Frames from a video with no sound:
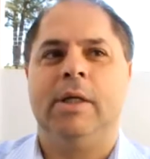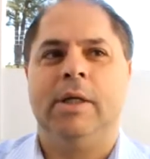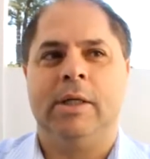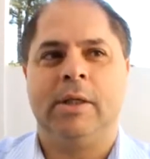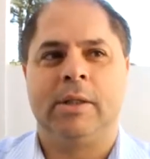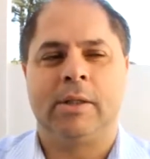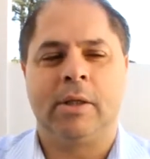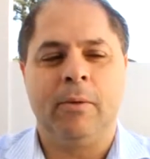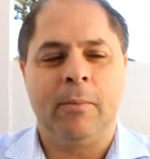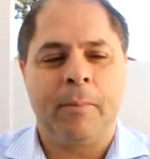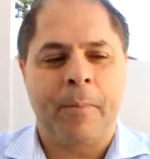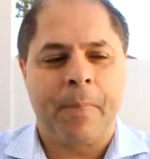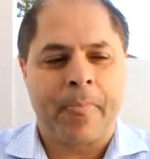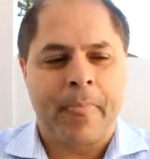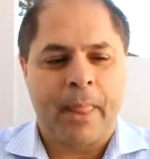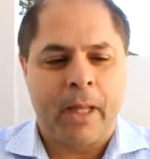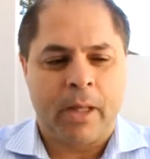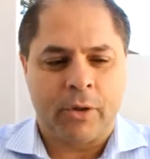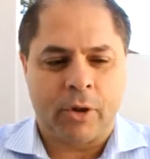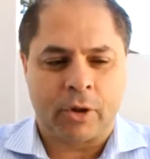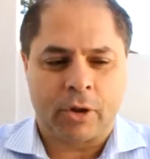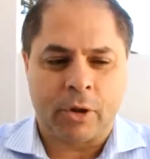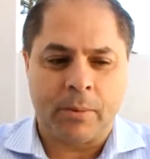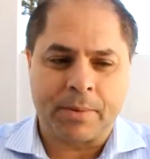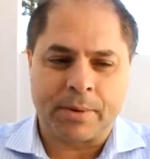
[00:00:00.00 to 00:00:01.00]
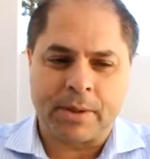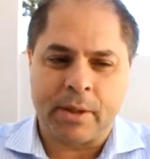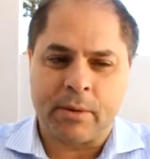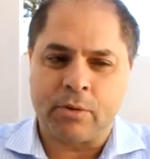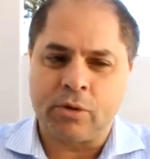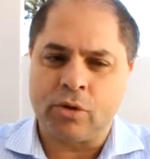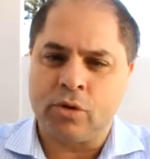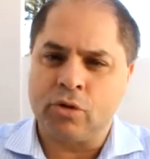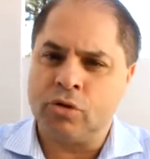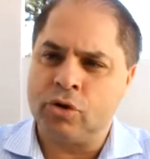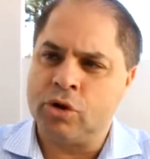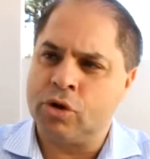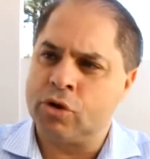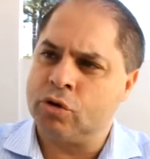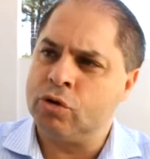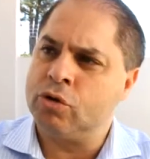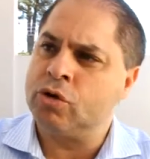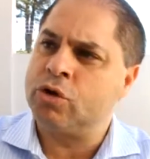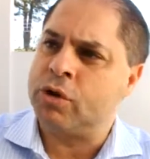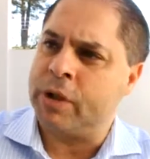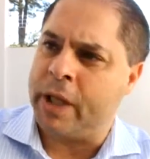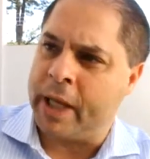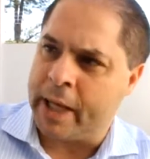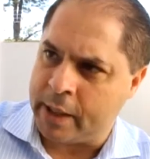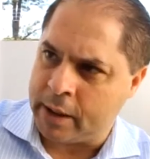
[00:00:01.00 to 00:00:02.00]
Então, nós estamos precisando de uns estudos
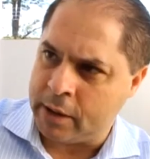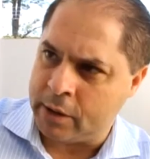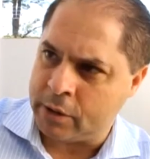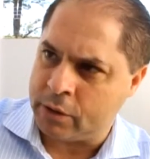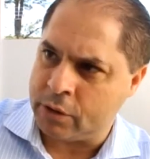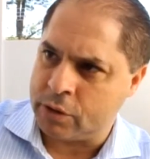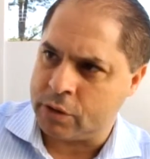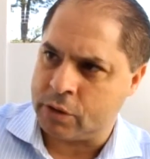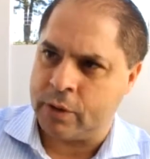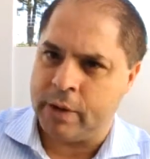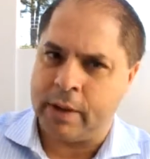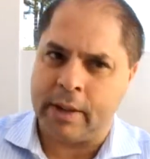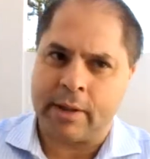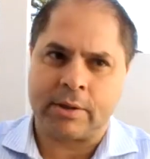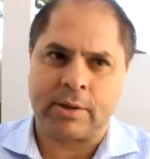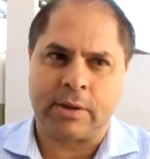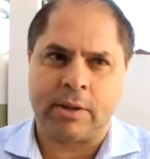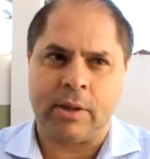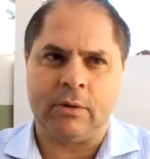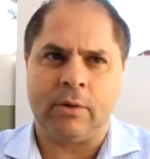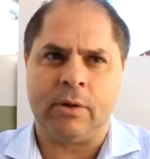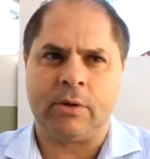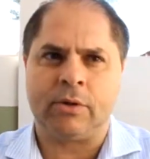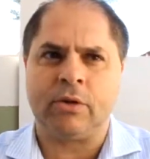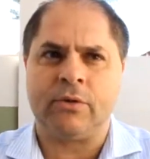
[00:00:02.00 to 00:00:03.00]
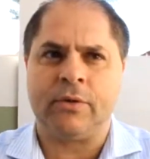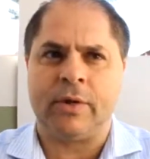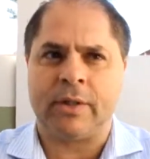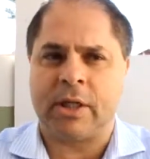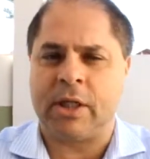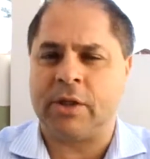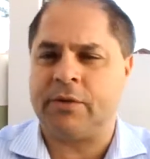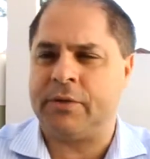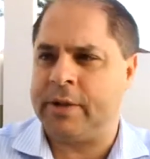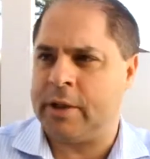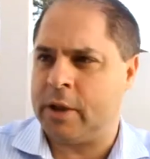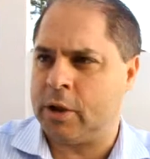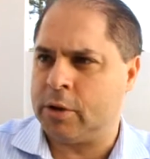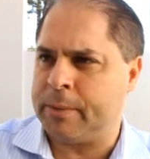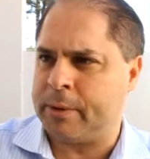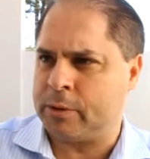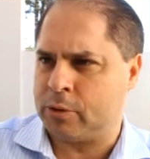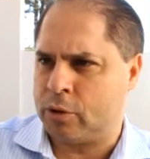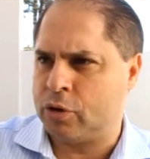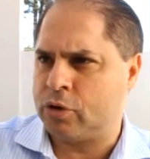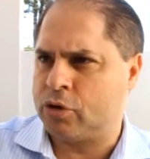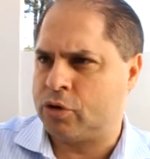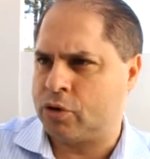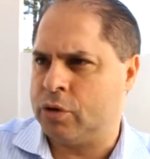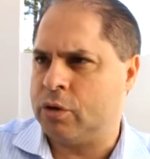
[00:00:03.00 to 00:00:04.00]
técnicos com relação às universidades federais do Mato
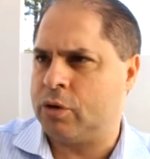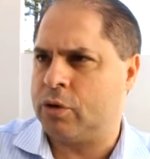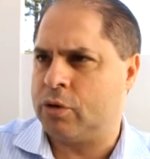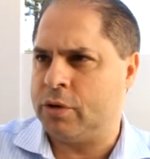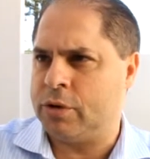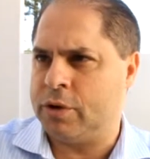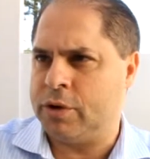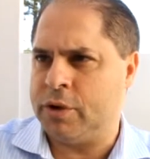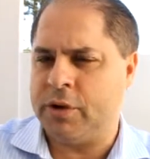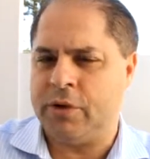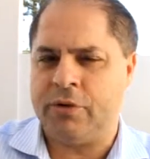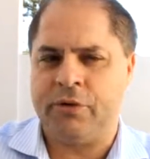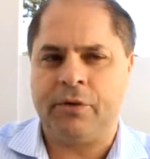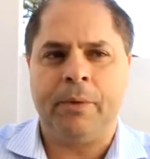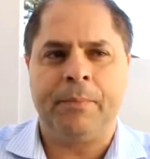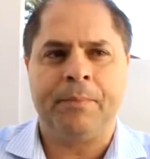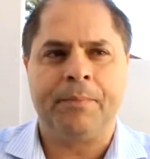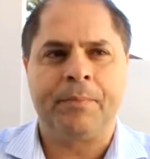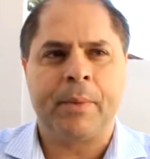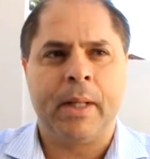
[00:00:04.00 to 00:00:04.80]
Grosso do Sul, inclusive,